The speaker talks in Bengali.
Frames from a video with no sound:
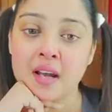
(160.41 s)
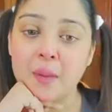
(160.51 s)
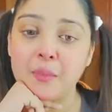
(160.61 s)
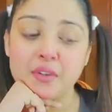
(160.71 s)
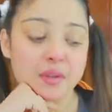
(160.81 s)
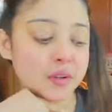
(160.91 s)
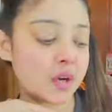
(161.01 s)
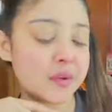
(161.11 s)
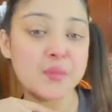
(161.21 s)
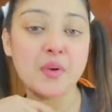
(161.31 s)
আপু তুমি আমার
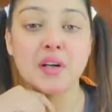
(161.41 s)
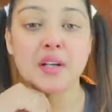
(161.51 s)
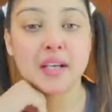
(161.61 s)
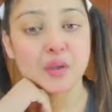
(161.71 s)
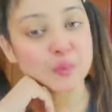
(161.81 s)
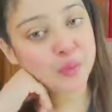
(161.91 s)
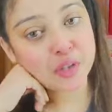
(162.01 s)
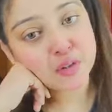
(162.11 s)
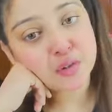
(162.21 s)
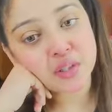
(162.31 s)
কমেন্ট পড়ো না কেন পড়ি
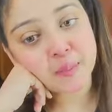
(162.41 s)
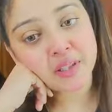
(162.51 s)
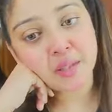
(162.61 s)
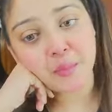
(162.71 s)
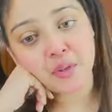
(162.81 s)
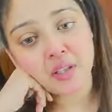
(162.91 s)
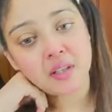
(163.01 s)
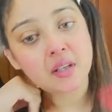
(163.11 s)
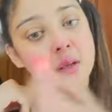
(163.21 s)
তো সোনা পাখি পড়ি